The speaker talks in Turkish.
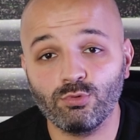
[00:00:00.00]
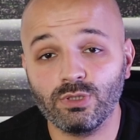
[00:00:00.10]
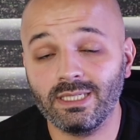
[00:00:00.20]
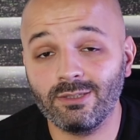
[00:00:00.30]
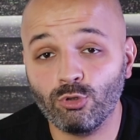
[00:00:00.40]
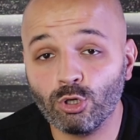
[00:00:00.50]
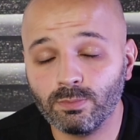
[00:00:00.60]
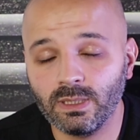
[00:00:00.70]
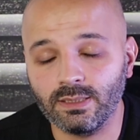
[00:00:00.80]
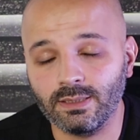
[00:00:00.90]
Türkiye'nin
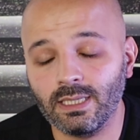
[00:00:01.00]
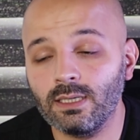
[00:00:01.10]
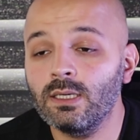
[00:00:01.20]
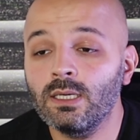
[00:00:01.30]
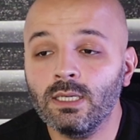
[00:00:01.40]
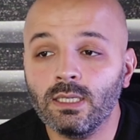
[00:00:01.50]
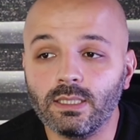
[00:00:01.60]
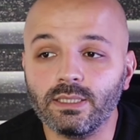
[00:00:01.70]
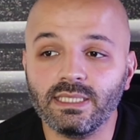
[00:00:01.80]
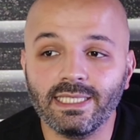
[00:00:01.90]
dört bir yanında e,